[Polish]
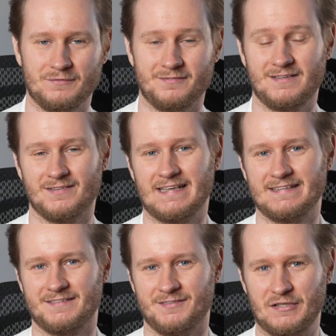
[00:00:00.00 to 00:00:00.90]

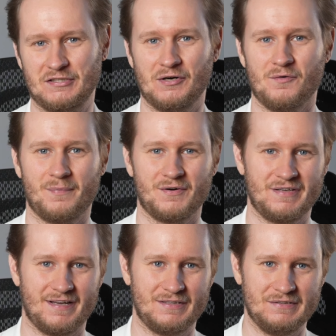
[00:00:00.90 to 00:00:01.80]
wykonania Twojego
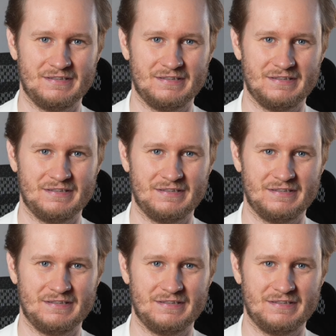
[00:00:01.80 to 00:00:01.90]
projektu